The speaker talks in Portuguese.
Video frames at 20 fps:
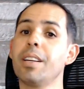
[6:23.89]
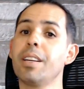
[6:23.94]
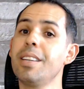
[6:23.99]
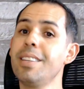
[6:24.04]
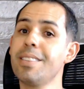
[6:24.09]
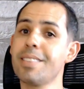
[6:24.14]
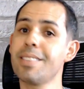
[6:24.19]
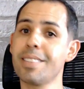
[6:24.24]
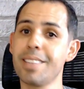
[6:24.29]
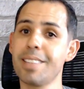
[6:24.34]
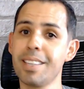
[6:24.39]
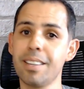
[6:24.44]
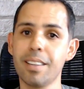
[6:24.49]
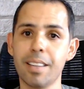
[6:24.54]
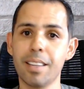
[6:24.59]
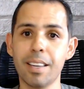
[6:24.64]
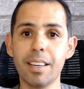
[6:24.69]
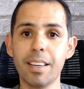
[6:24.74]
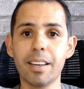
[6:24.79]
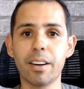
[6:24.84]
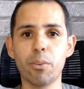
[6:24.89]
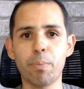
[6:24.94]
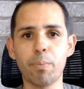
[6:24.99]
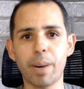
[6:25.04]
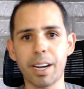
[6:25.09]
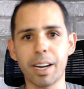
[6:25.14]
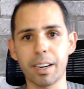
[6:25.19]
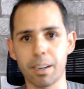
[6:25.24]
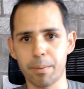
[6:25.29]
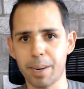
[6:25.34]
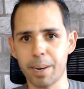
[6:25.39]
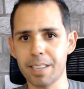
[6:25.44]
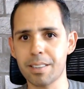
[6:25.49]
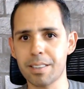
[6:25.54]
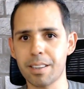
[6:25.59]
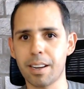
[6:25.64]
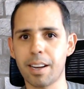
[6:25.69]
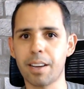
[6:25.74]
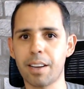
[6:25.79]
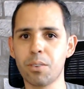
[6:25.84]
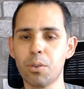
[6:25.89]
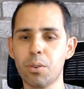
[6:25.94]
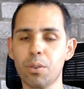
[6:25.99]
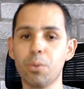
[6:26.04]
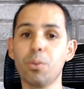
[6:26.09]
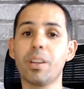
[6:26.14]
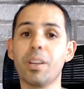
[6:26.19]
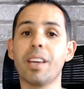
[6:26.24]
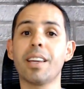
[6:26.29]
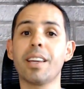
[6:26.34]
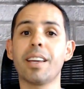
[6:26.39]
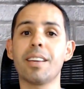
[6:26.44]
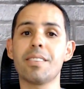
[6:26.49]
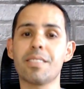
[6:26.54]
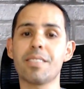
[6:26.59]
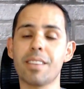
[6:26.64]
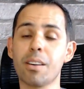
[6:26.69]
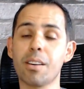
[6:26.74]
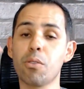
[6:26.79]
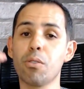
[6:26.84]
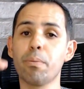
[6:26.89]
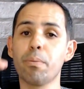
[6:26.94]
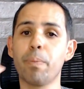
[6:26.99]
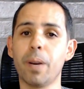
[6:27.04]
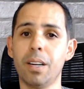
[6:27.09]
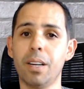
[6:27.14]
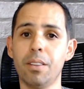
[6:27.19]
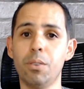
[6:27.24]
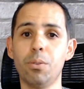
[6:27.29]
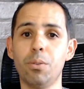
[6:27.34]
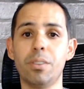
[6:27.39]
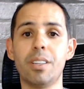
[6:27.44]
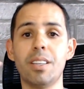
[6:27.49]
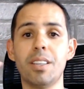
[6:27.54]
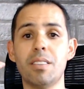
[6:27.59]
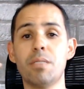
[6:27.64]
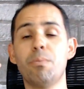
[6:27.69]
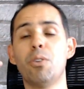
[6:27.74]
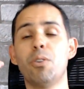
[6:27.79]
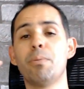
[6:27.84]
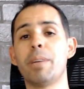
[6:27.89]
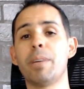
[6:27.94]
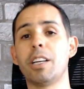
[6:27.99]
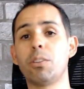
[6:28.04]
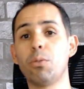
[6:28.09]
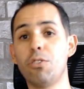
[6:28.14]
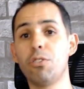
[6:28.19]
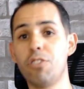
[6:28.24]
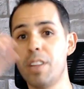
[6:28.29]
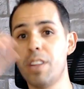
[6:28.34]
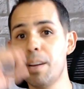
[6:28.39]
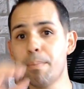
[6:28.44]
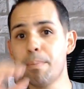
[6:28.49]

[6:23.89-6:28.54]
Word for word: e sim irão pagar mais caro do que quem está comprando nesse momento de